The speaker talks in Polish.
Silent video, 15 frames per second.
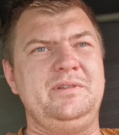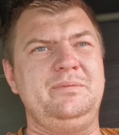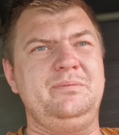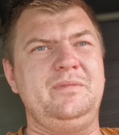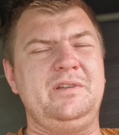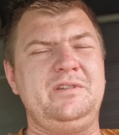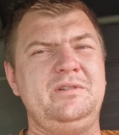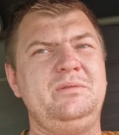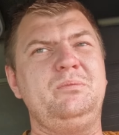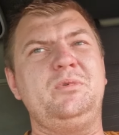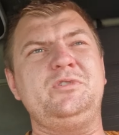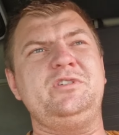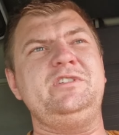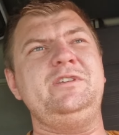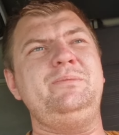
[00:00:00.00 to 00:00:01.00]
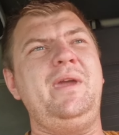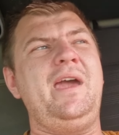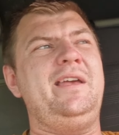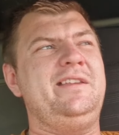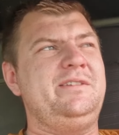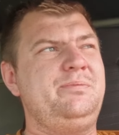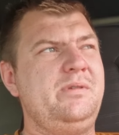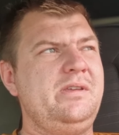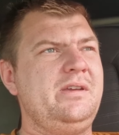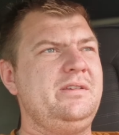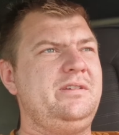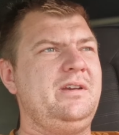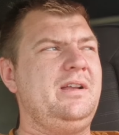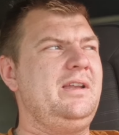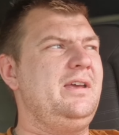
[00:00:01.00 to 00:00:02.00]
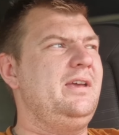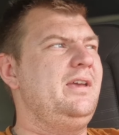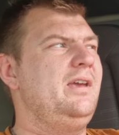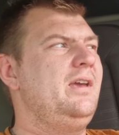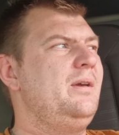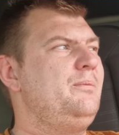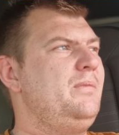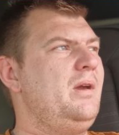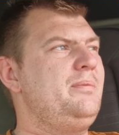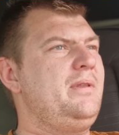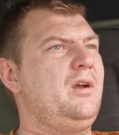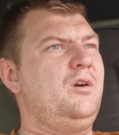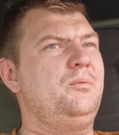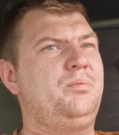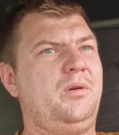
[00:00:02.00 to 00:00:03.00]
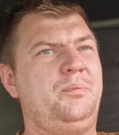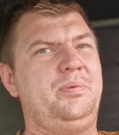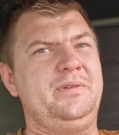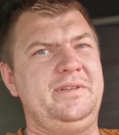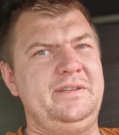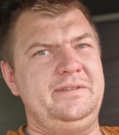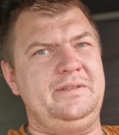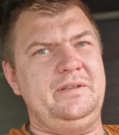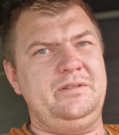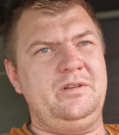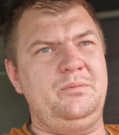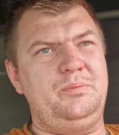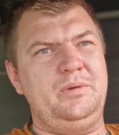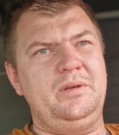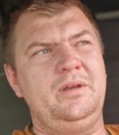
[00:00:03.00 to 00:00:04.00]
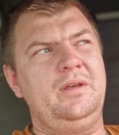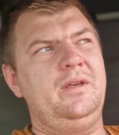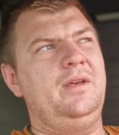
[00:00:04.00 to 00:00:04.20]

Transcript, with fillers: znaczy może nie miałem zmieniać, ale miałem taką propozycję, żeby